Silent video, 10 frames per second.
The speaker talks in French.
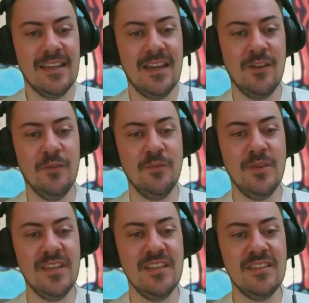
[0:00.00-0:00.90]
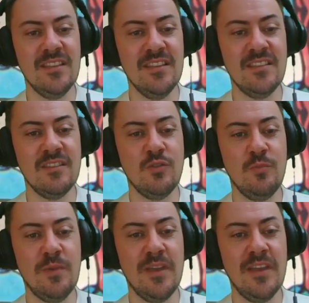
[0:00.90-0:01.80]
Alors vous voyez, c'est
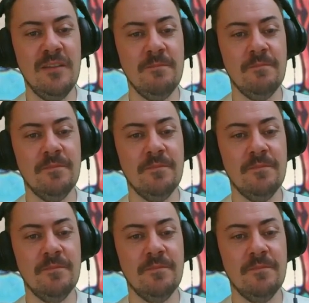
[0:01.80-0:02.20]
super.